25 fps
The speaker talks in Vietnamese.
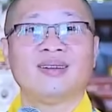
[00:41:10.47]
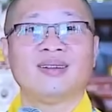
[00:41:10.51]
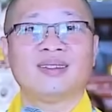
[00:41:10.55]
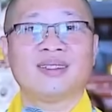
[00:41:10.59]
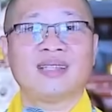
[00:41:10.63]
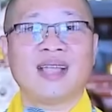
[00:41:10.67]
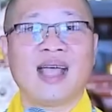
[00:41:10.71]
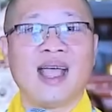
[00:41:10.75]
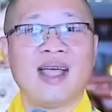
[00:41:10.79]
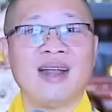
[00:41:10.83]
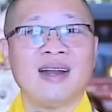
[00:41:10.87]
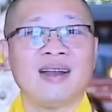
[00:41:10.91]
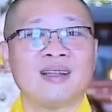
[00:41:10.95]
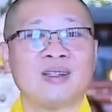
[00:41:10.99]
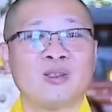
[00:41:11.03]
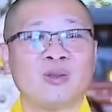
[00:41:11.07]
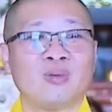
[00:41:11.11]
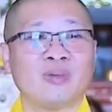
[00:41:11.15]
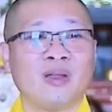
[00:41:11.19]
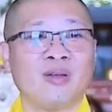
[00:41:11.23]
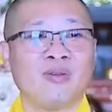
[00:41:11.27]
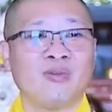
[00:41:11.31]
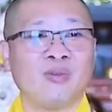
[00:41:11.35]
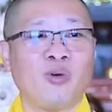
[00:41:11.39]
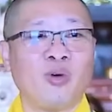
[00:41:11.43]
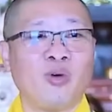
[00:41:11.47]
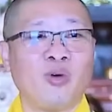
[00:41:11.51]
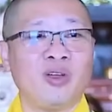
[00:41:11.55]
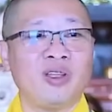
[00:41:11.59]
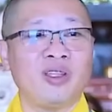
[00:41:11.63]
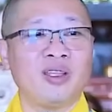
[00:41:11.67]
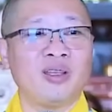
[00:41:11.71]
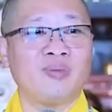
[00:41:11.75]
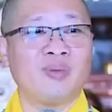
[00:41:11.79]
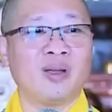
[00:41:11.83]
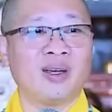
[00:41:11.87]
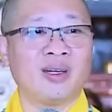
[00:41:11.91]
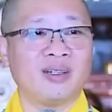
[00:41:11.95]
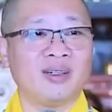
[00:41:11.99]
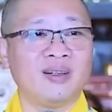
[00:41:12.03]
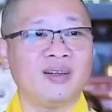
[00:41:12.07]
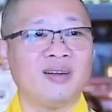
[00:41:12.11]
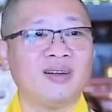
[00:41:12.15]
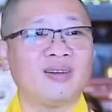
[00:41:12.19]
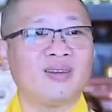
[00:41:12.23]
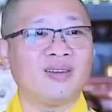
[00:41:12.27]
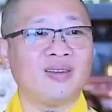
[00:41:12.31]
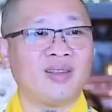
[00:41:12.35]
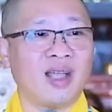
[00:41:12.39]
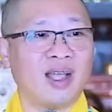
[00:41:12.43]
Sáng là chúng ta vui, nhưng mà
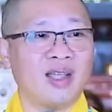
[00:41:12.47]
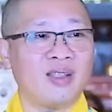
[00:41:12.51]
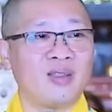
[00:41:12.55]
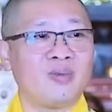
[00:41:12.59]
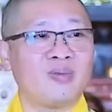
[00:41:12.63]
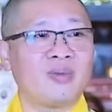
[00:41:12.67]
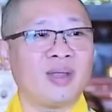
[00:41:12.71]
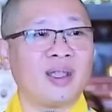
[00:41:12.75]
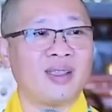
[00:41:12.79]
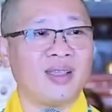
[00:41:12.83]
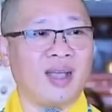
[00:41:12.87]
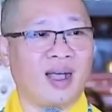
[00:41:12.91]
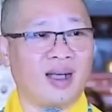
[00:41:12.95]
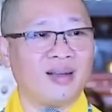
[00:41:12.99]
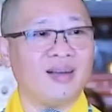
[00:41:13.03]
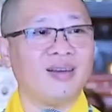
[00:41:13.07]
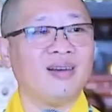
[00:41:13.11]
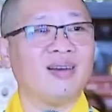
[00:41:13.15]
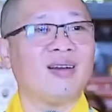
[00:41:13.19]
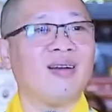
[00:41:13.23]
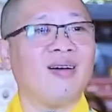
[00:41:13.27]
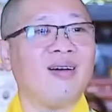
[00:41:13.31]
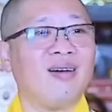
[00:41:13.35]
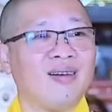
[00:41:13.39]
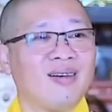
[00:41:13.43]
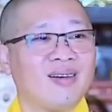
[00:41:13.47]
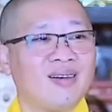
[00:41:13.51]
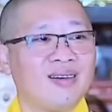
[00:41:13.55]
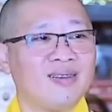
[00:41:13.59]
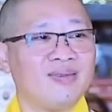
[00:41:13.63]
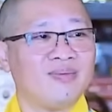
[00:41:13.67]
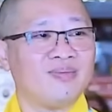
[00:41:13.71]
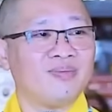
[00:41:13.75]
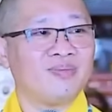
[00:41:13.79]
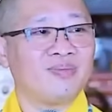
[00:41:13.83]
trưa có thể chúng ta giận người đó rồi đó.